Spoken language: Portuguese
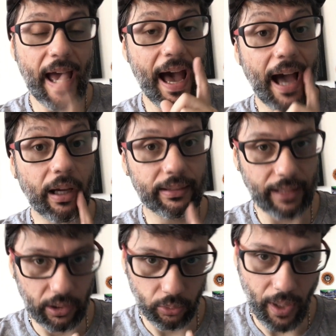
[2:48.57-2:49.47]
A
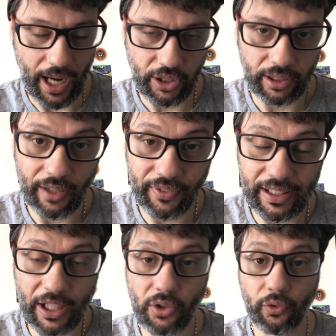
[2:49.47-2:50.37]
tatuagem, na
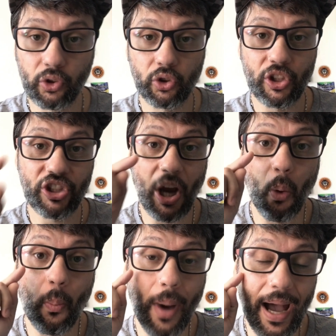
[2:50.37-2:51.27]
verdade, eu vou sortear
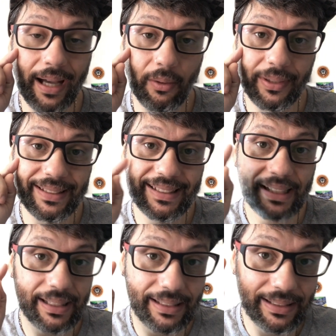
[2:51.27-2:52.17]
uma
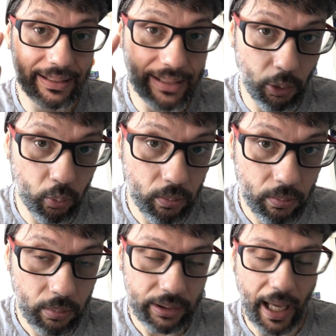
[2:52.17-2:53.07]
sessão,
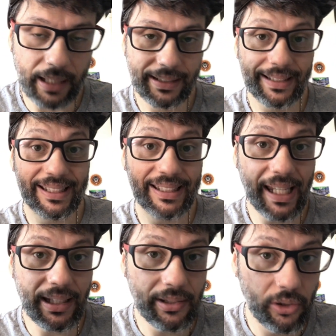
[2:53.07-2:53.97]
tá? De
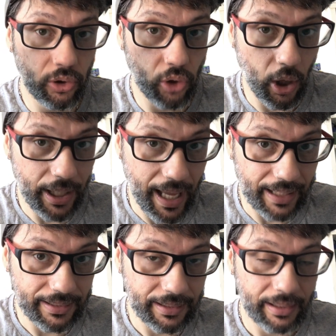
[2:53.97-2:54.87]
seis
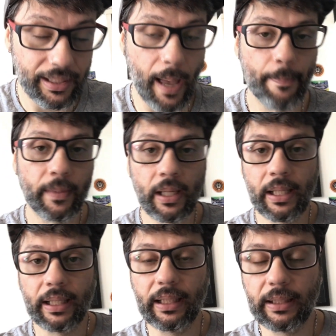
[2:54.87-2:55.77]
horas, tá?
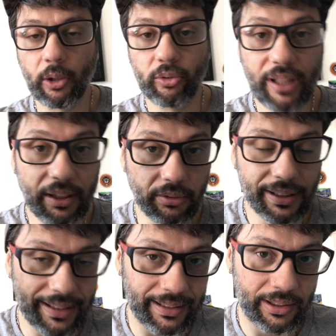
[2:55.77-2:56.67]
Então, dentro
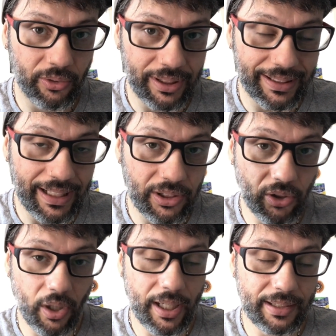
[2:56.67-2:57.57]
dessa sessão de seis
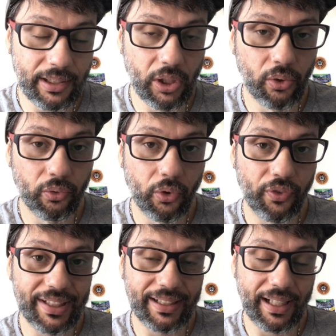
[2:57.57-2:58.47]
horas, eu vou
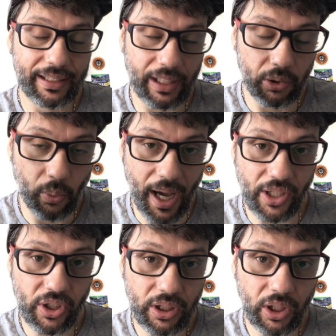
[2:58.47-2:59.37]
fazer a
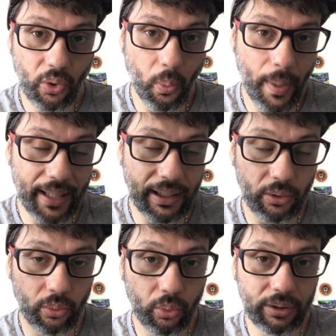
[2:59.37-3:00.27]
tatuagem que couber
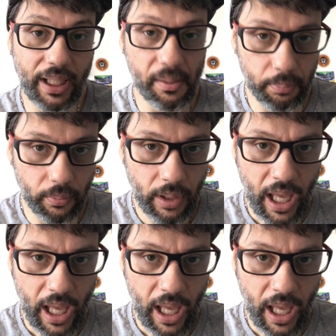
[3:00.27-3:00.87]
dentro do tempo.